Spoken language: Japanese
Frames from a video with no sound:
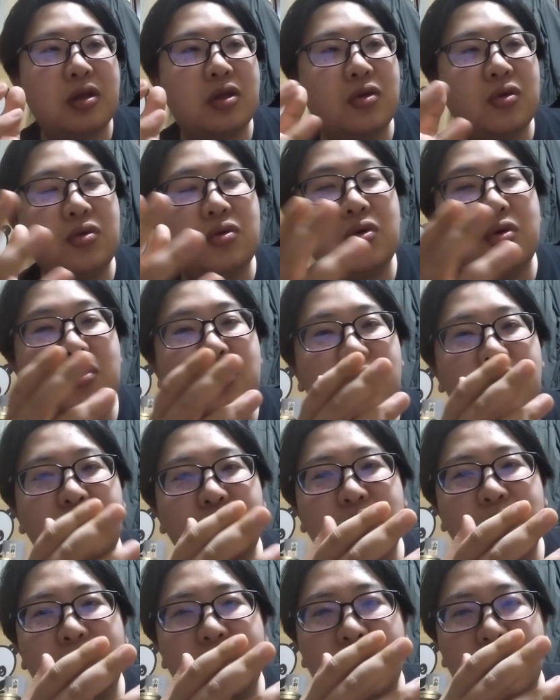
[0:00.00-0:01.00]
人それぞれ
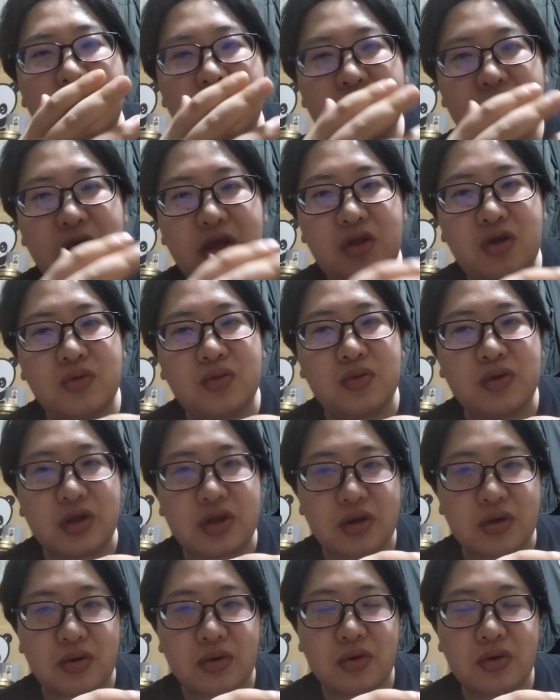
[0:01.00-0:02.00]
夢があっていいと思うんで
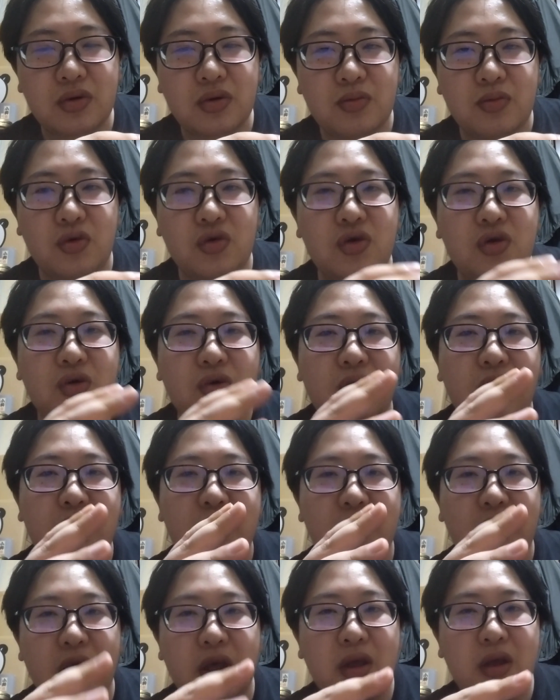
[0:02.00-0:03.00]
すよ。目標があっ
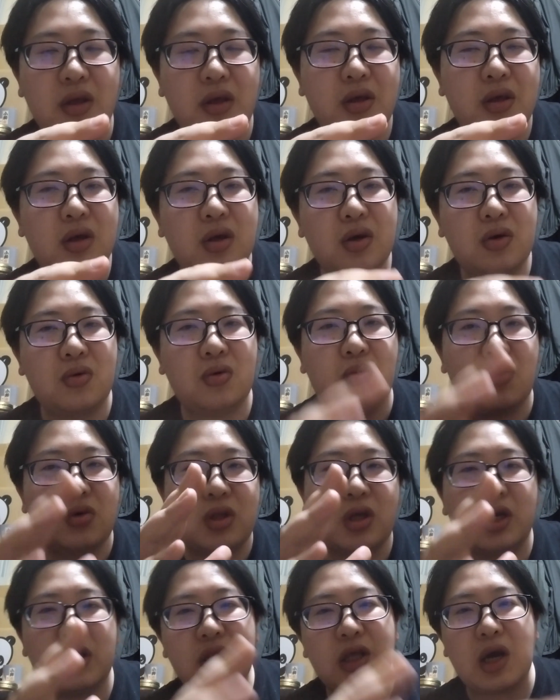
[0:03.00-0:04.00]
て。こう
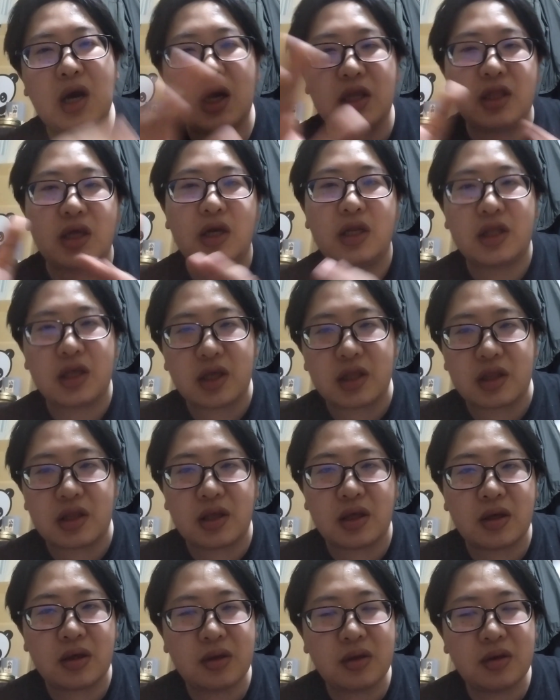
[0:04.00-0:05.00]
なりたい、ああなりたいって。
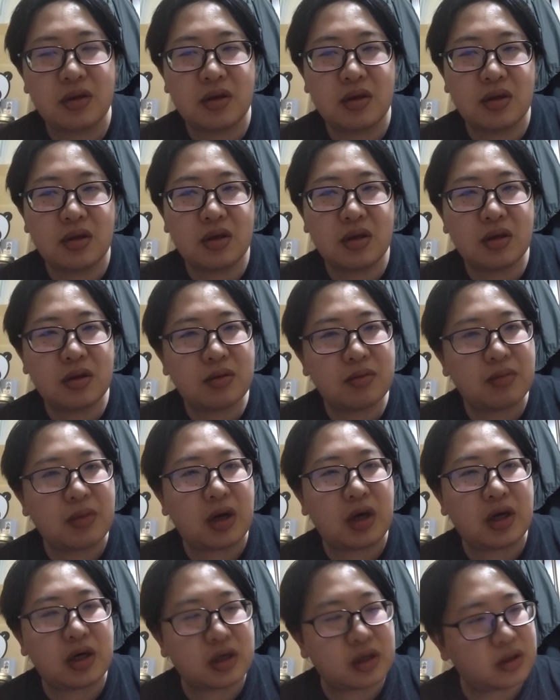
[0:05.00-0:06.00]

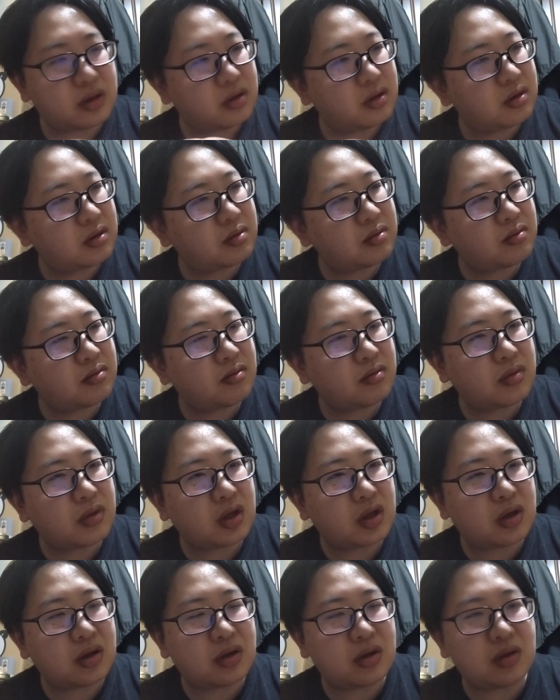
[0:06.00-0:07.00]
ま
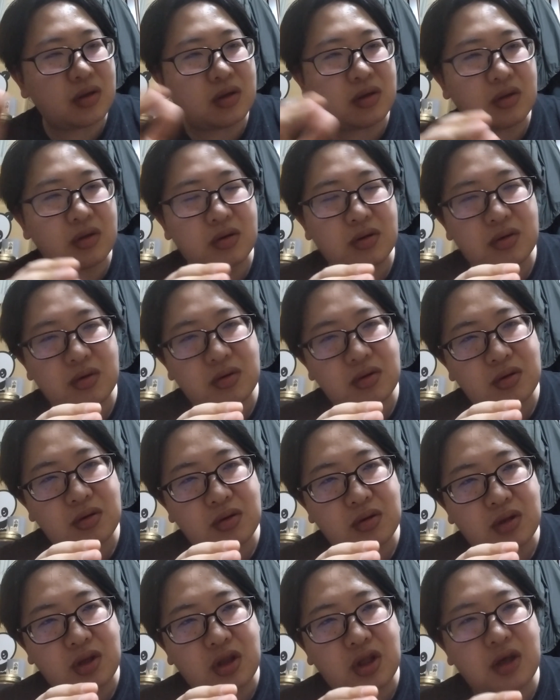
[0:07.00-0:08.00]

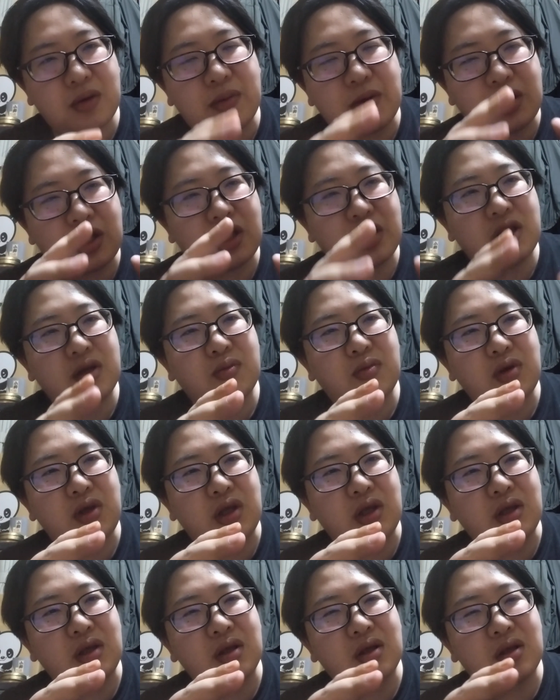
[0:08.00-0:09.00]
あ、例えば何でもい
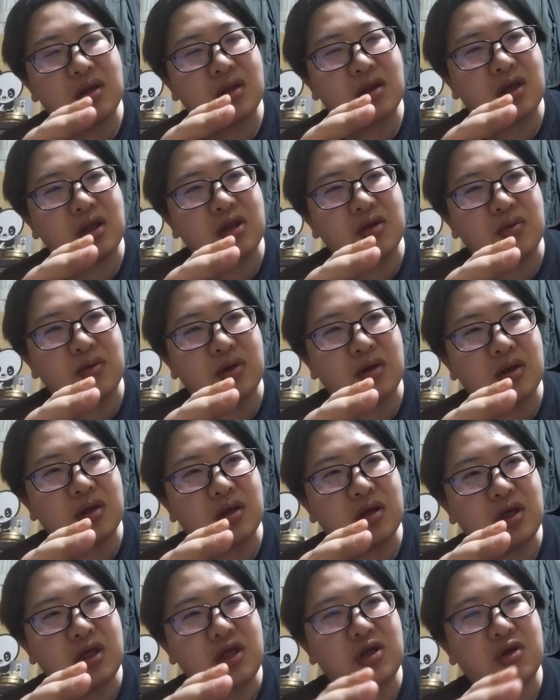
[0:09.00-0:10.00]
い。何でもいい。
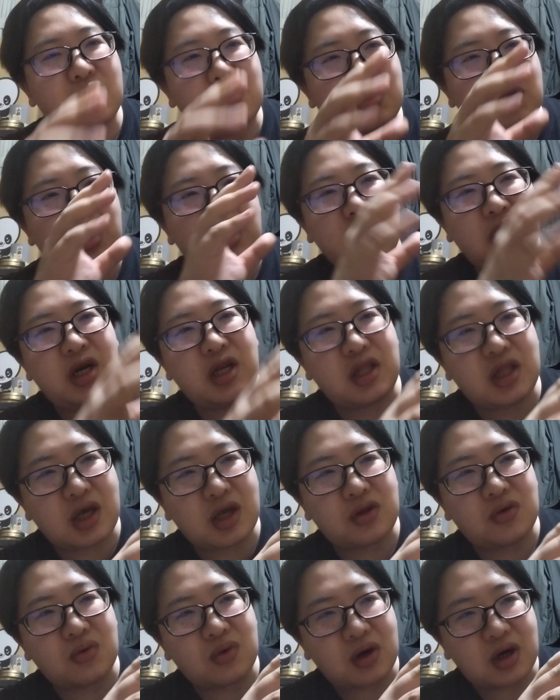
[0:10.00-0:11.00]
飲食店やりた
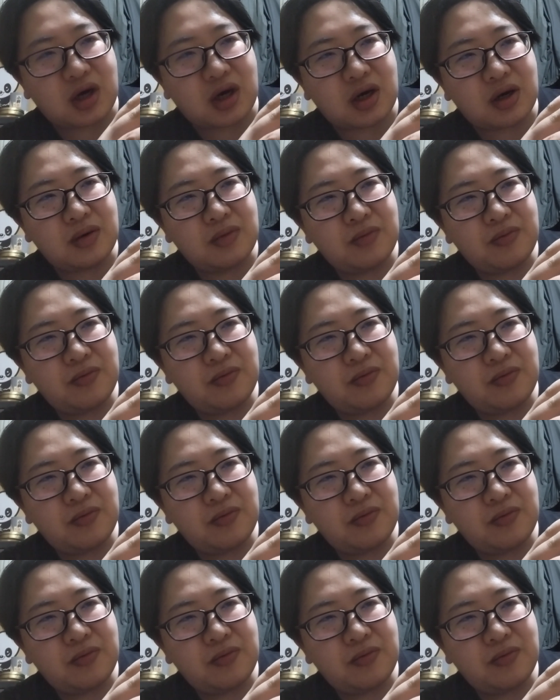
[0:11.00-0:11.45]
いとか、